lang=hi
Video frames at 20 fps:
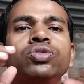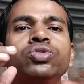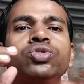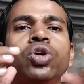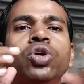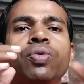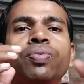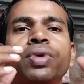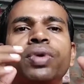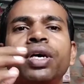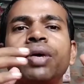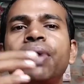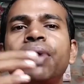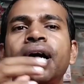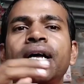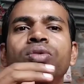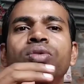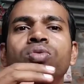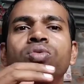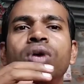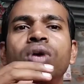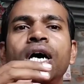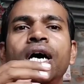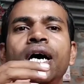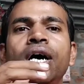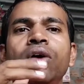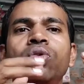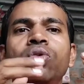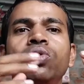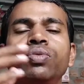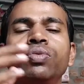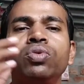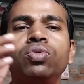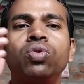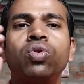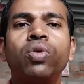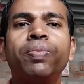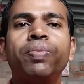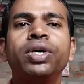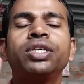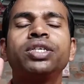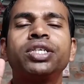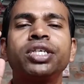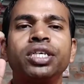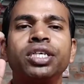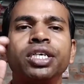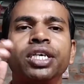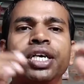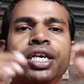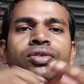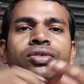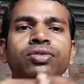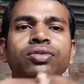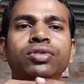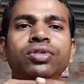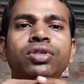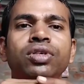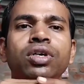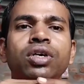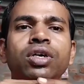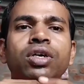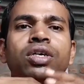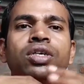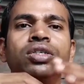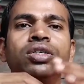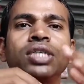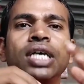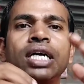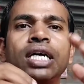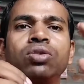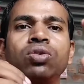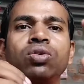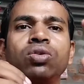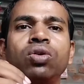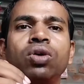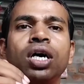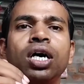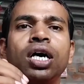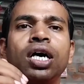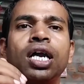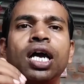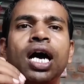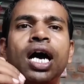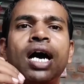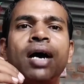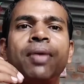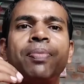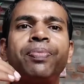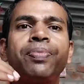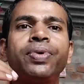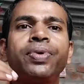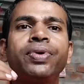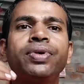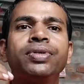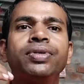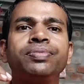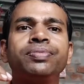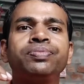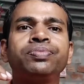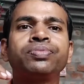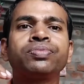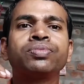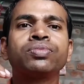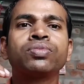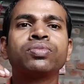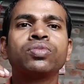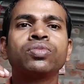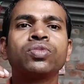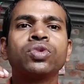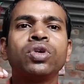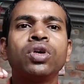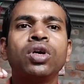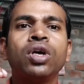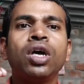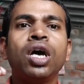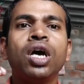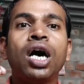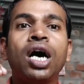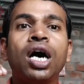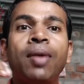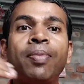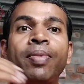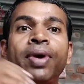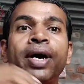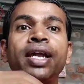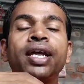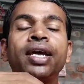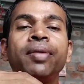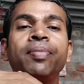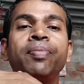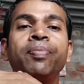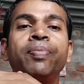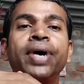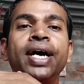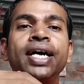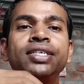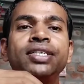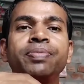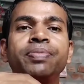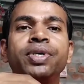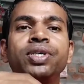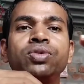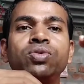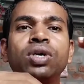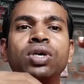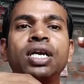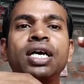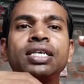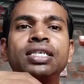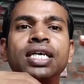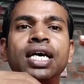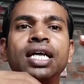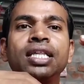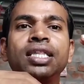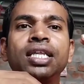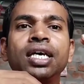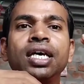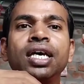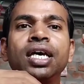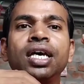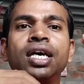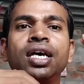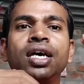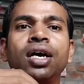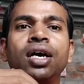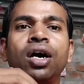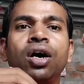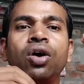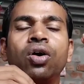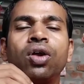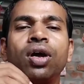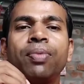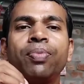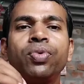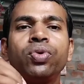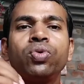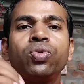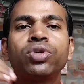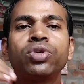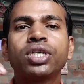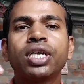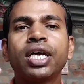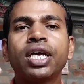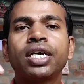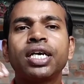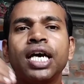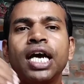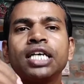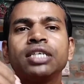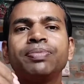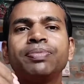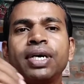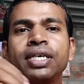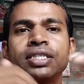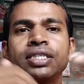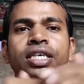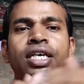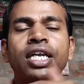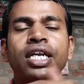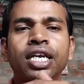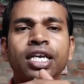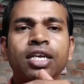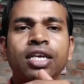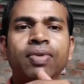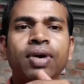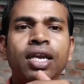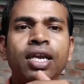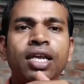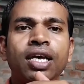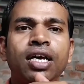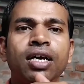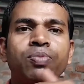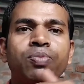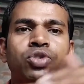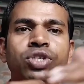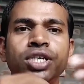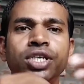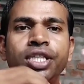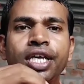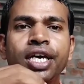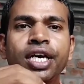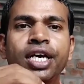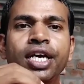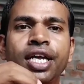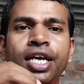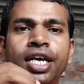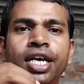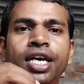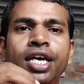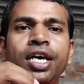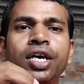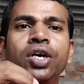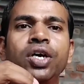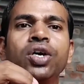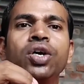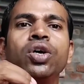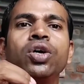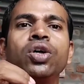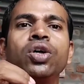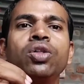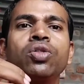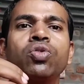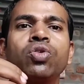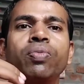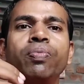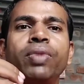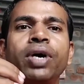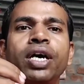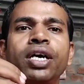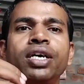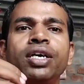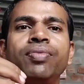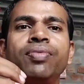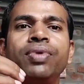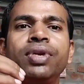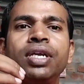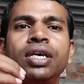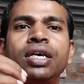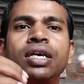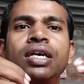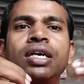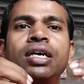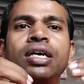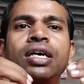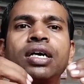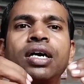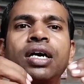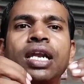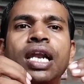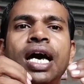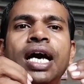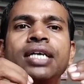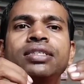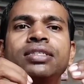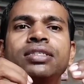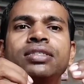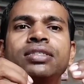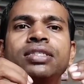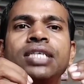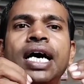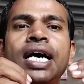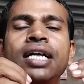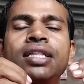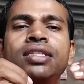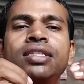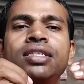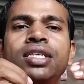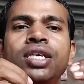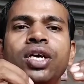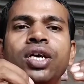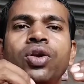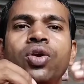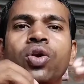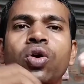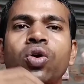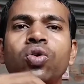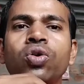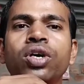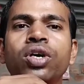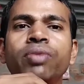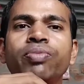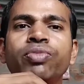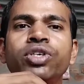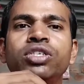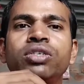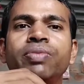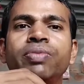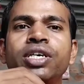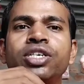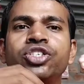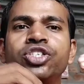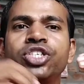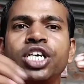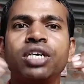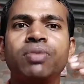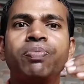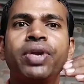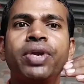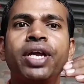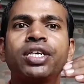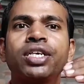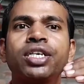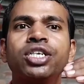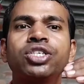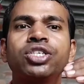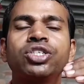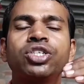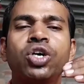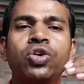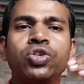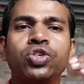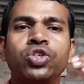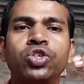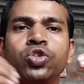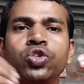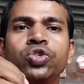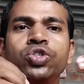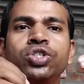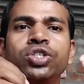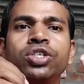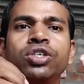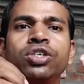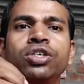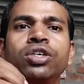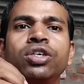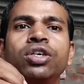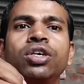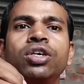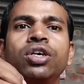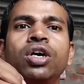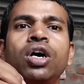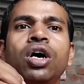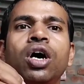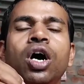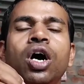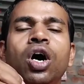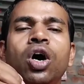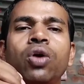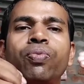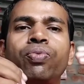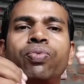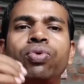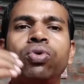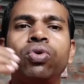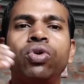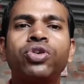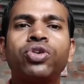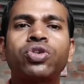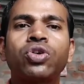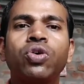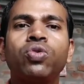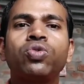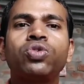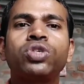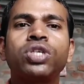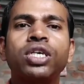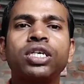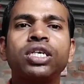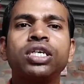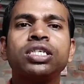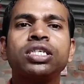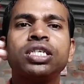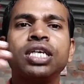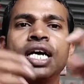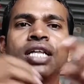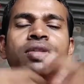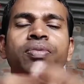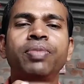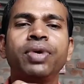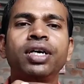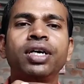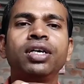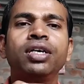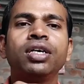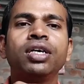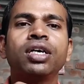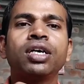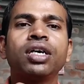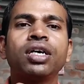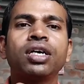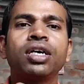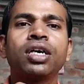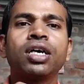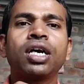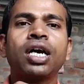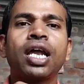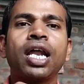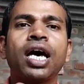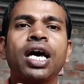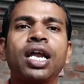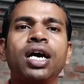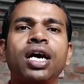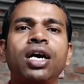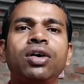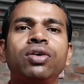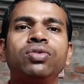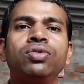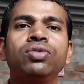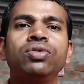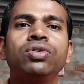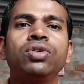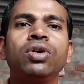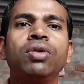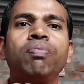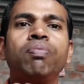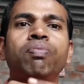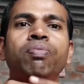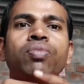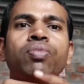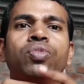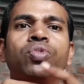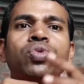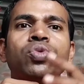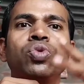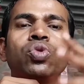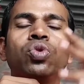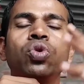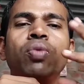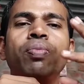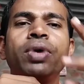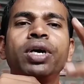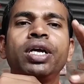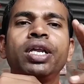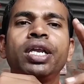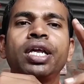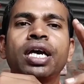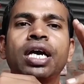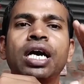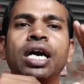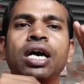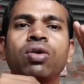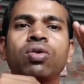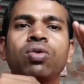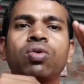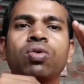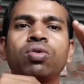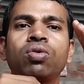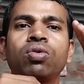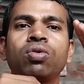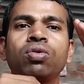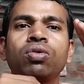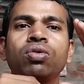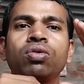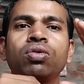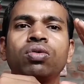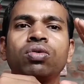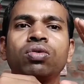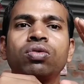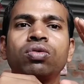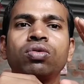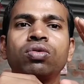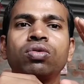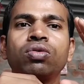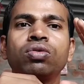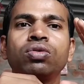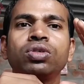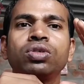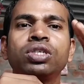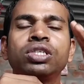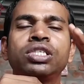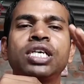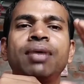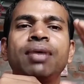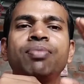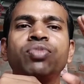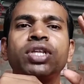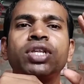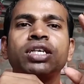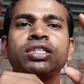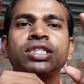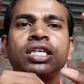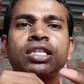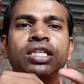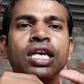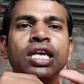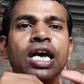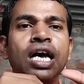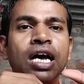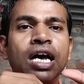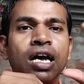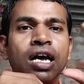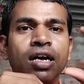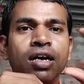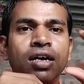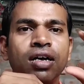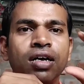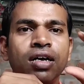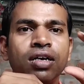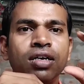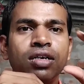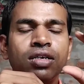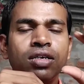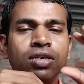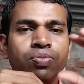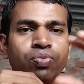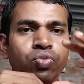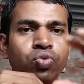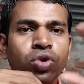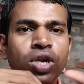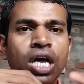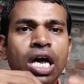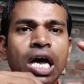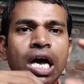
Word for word: जॉब के बाद हुआ है वो भी ओपन से किया हूँ साथियों अगर आप हमारे बैच में जुड़ना चाहते हैं और आप नूरसराय के आसपास के रहने वाले हैं मुझे देख रहे हैं तो मैं इवनिंग क्लास सात से नौ के बीच में सेट प्रैक्टिस और क्यूज और फुल सॉल्यूशन के साथ में करा रहा हूँ दो महीने का एग्ज़ाम तक सत्रह पूरे